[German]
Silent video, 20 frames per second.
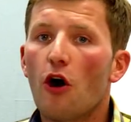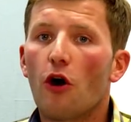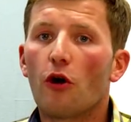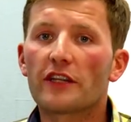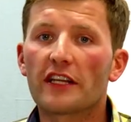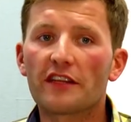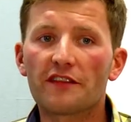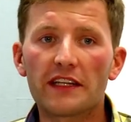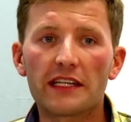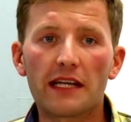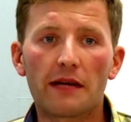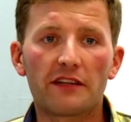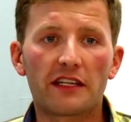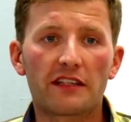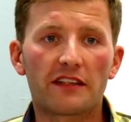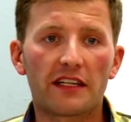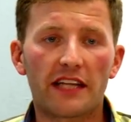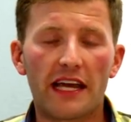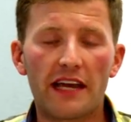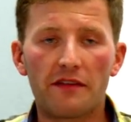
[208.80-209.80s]
Und deswegen haben wir
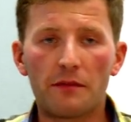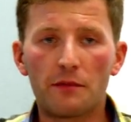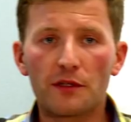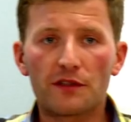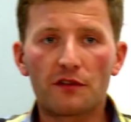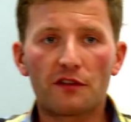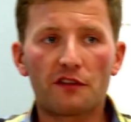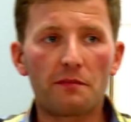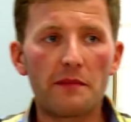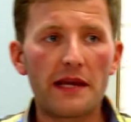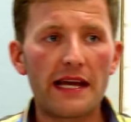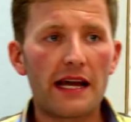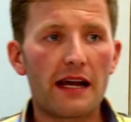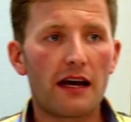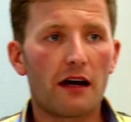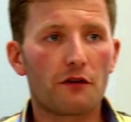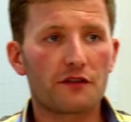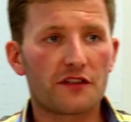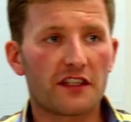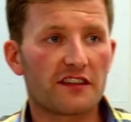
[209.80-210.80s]
gesagt, hey, wir müssen uns
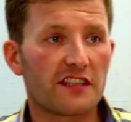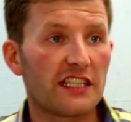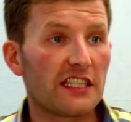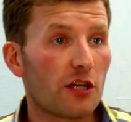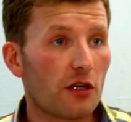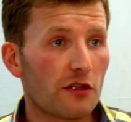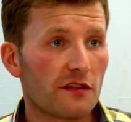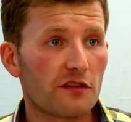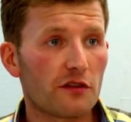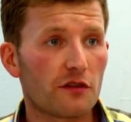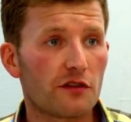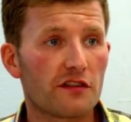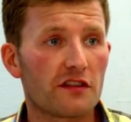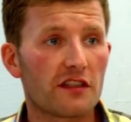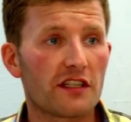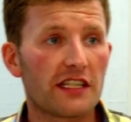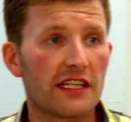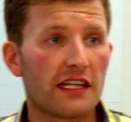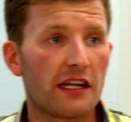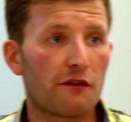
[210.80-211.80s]
mehr auf das Detoxen
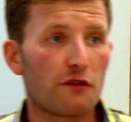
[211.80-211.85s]
konzentrieren,